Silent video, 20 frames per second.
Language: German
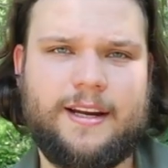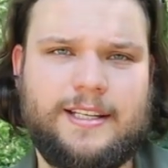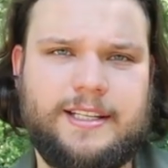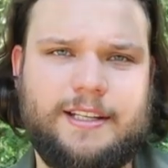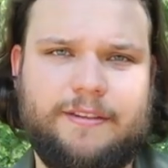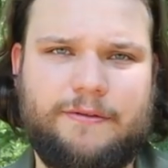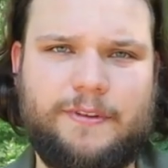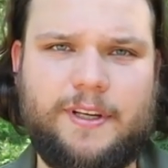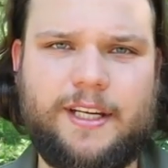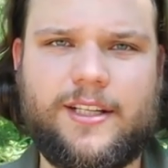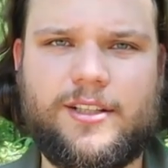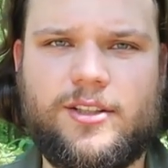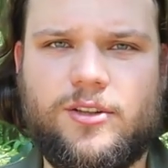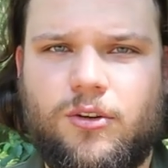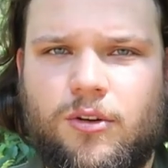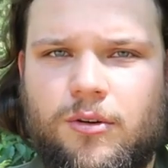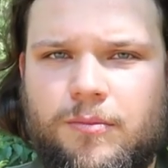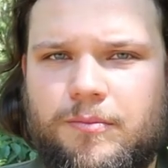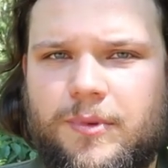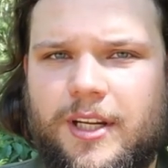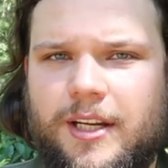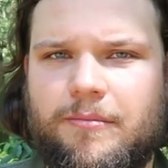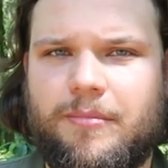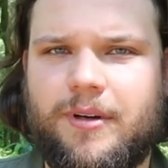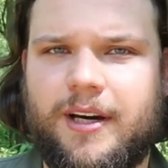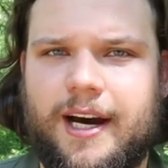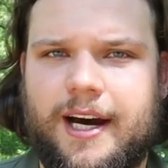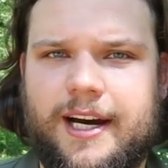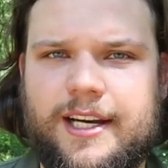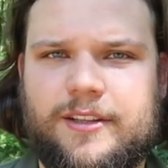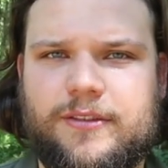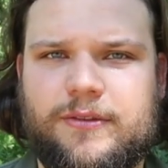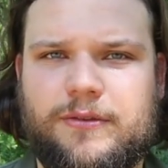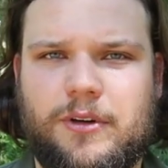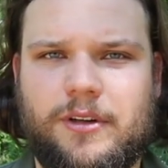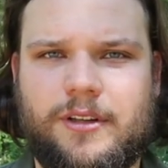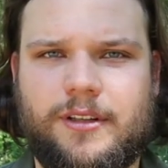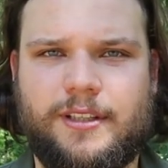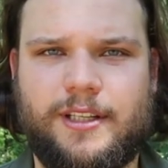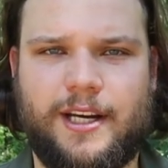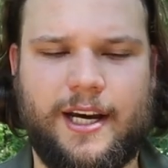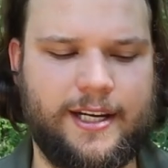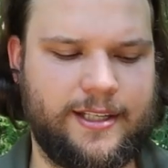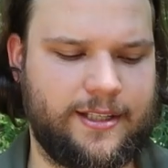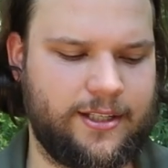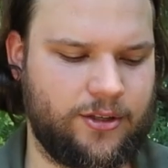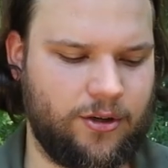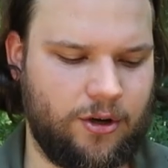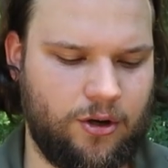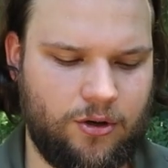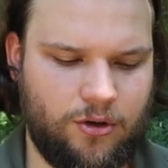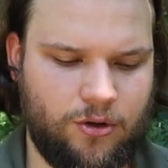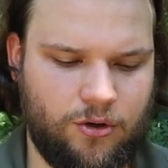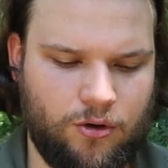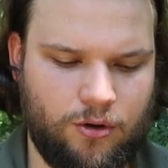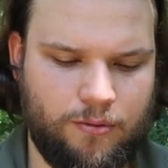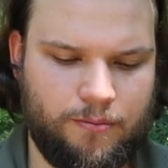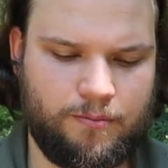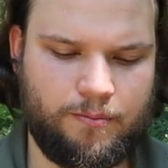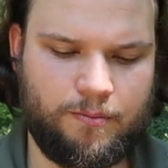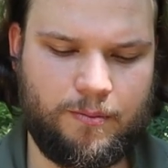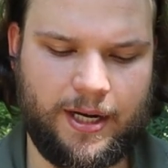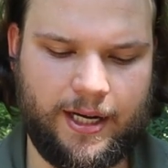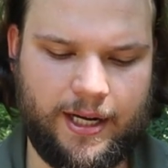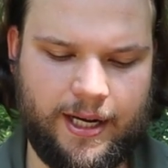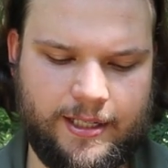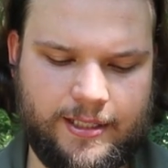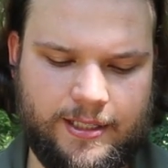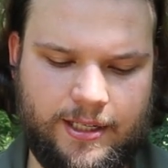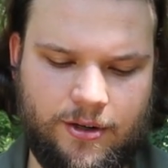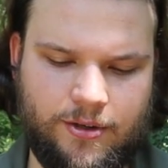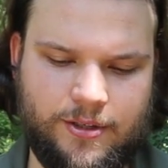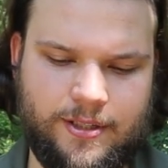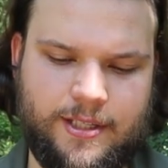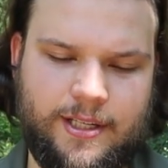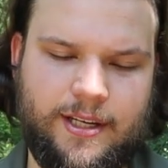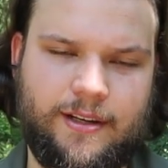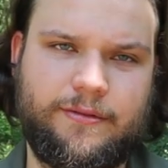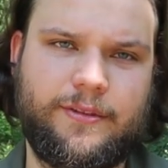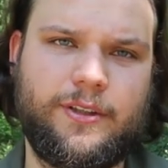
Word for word: Die wiegt um den Bereich von 30 Euro rum. Man kann sie auch sehr